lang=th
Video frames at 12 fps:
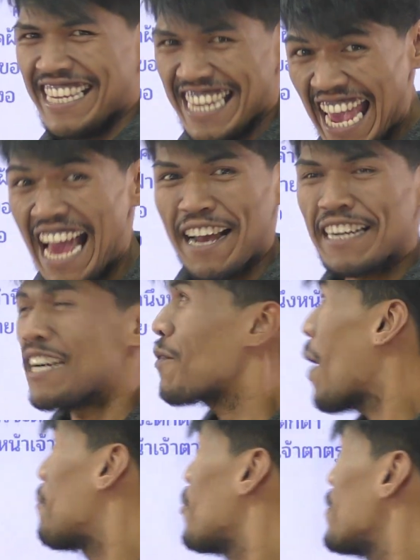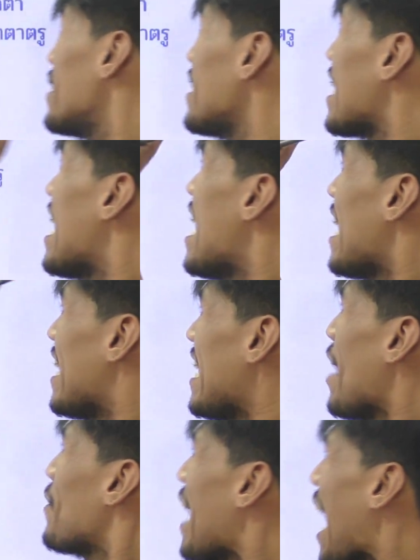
ยเนี่ยคือความรู้สึกเดีย